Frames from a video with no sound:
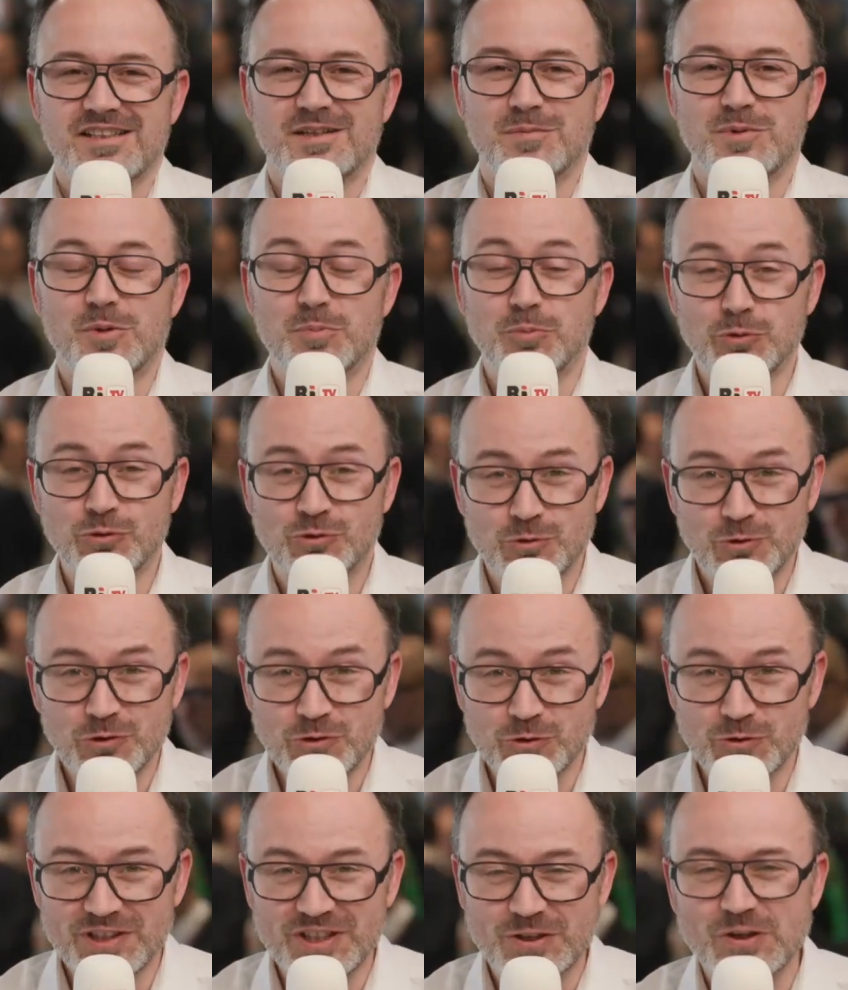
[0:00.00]
Eh bien, bonjour,
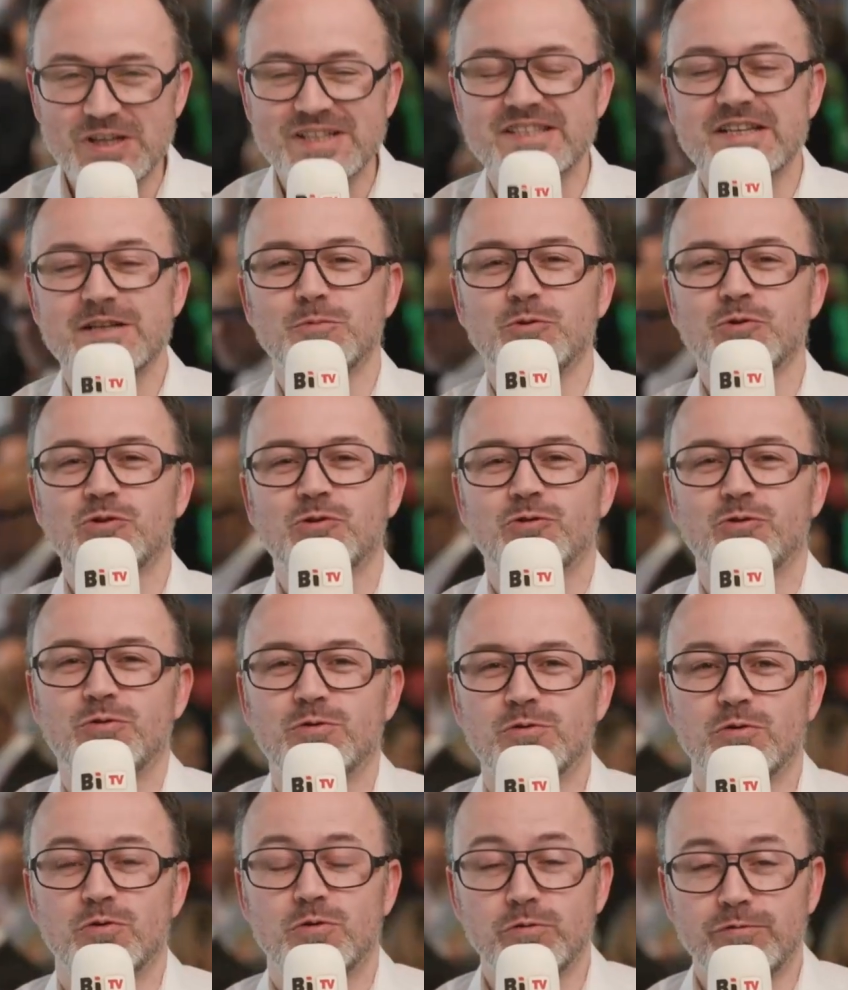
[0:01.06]
je suis Nicolas Salmon, je
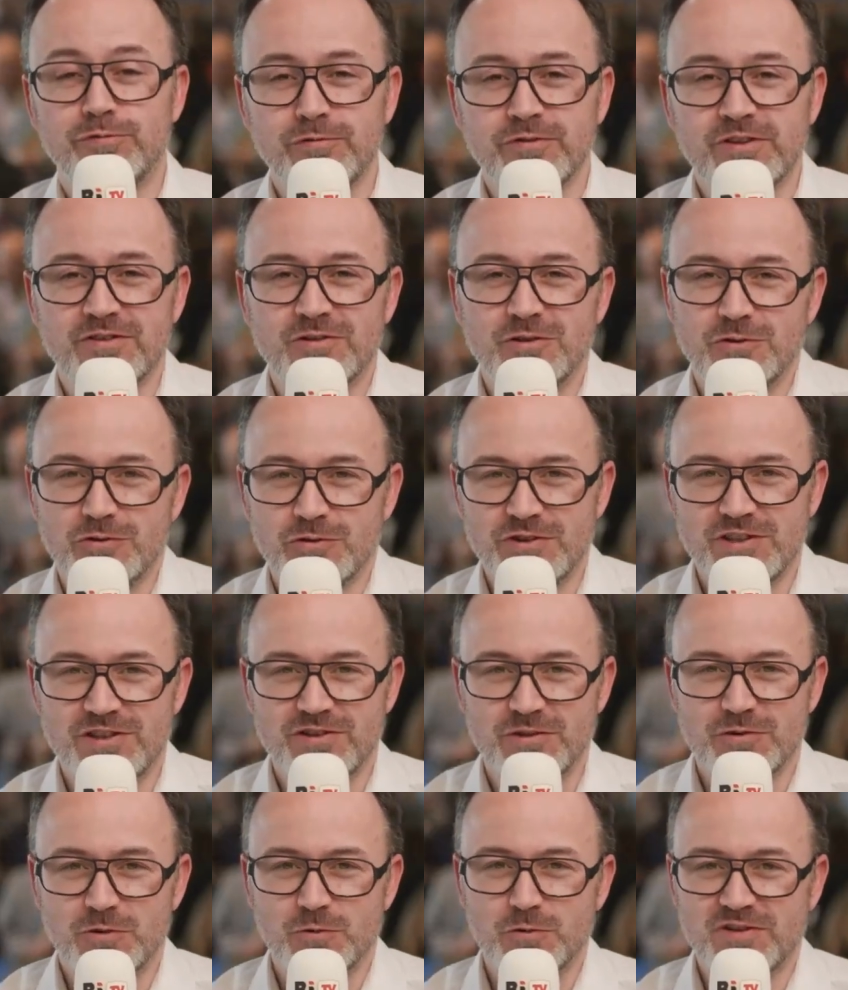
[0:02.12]
suis le cofondateur de
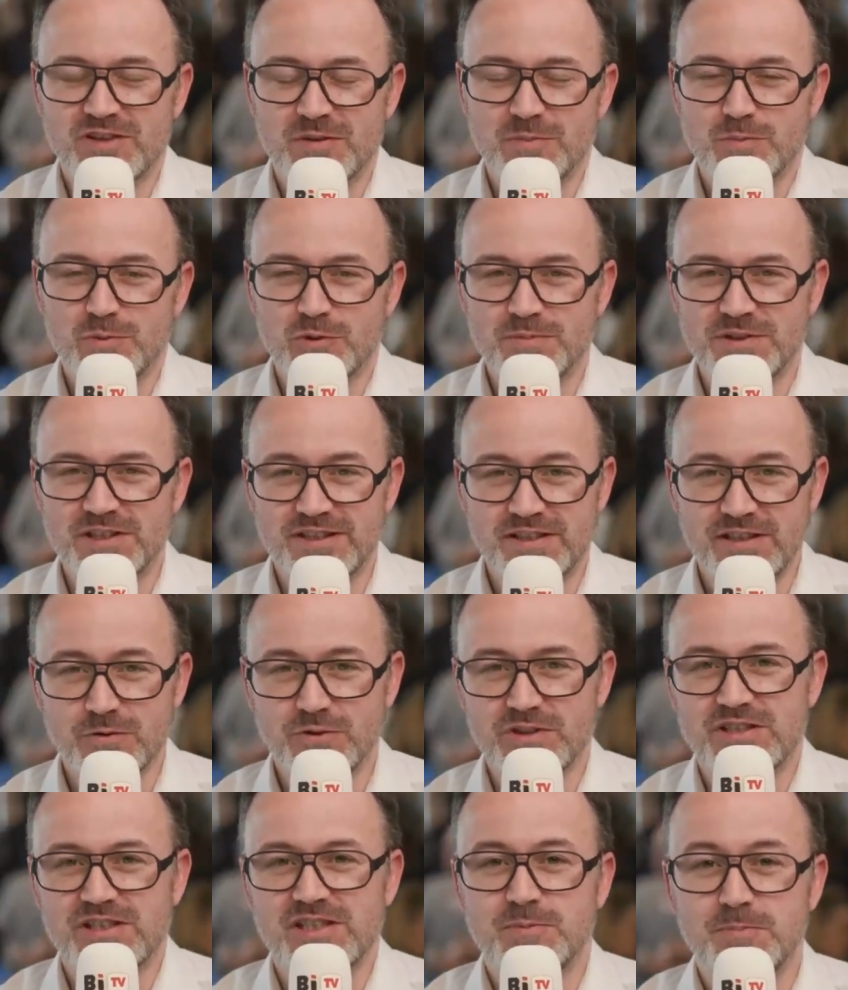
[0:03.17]
Nielsen Concept Mobilité.
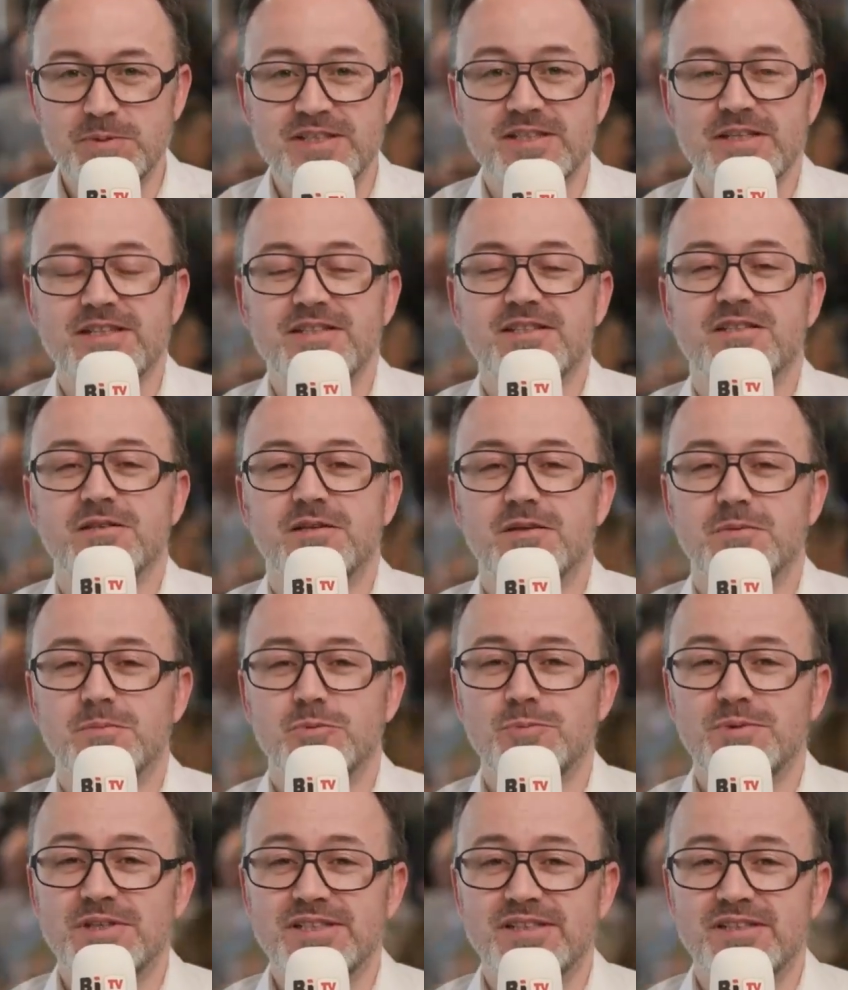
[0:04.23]
On est des spécialistes de la
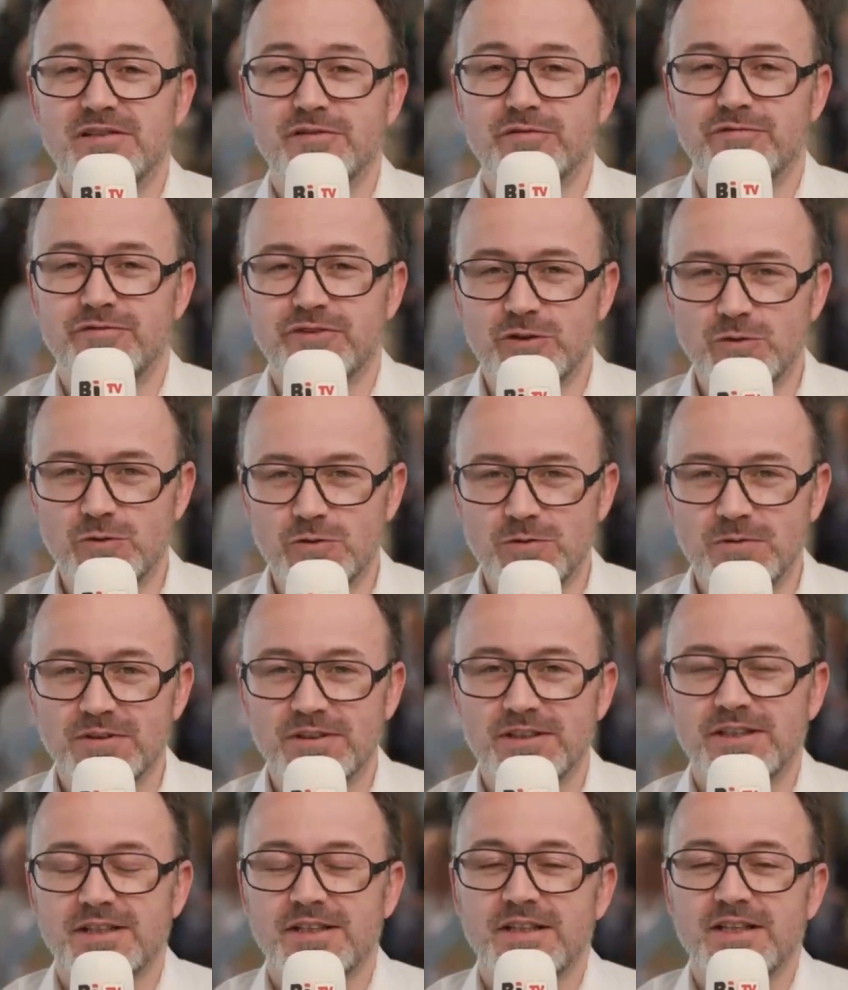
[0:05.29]
mobilité vélo
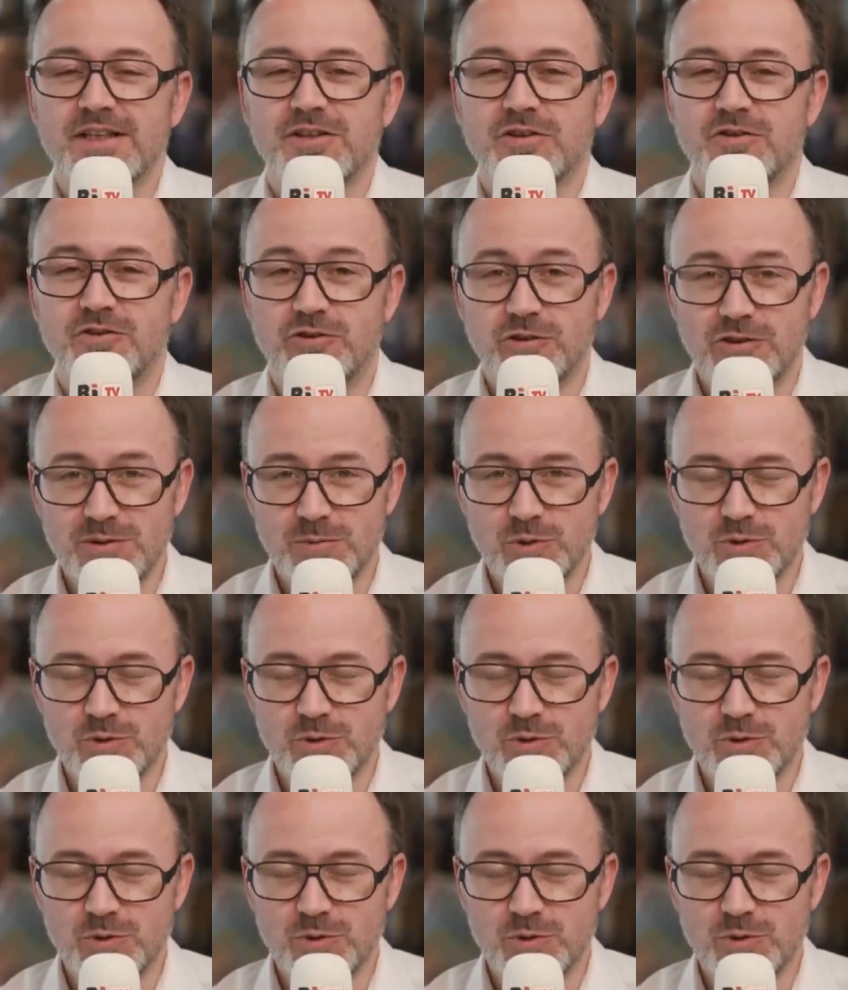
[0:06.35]
dans